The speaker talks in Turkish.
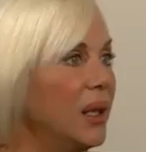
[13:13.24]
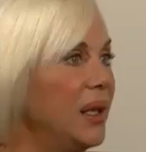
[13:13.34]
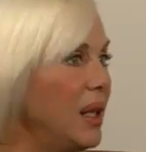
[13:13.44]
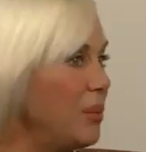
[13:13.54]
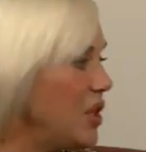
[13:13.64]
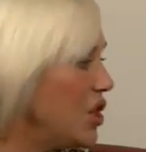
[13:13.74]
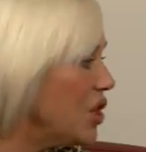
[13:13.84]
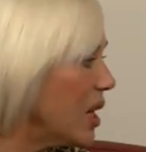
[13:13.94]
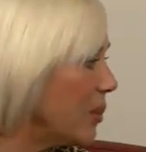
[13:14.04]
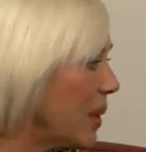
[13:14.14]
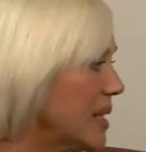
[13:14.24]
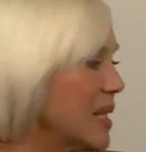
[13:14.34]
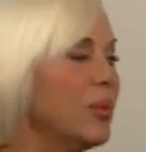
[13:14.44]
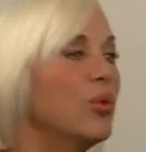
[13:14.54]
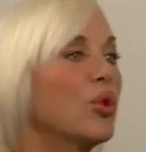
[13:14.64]
Niye bir çiçek
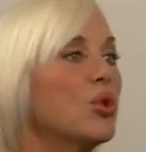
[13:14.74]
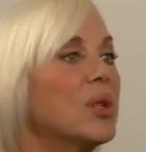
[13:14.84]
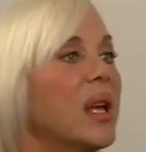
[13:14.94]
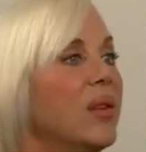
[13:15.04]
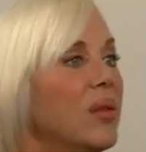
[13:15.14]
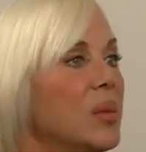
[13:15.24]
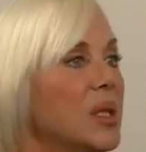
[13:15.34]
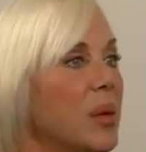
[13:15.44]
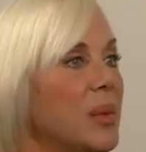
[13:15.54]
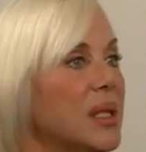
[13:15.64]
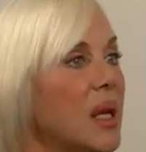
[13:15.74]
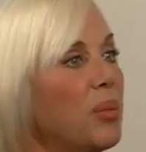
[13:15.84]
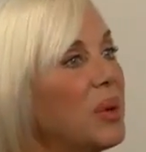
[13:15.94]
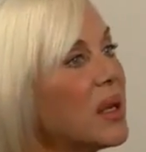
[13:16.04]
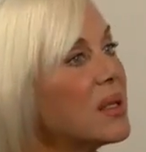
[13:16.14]
beslemiyoruz da evimizde mesela
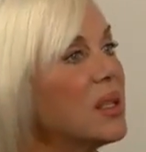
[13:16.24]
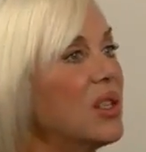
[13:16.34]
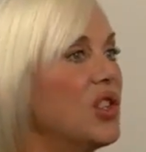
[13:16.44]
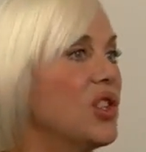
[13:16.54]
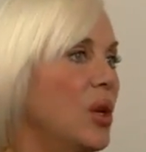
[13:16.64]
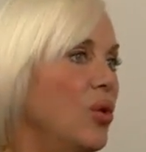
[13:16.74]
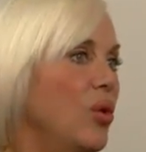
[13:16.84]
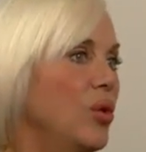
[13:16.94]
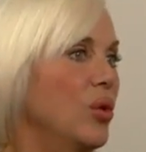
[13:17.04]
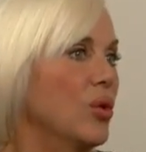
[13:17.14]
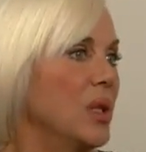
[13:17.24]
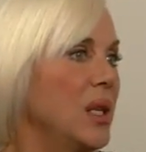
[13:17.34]
plastik çiçek koyuyoruz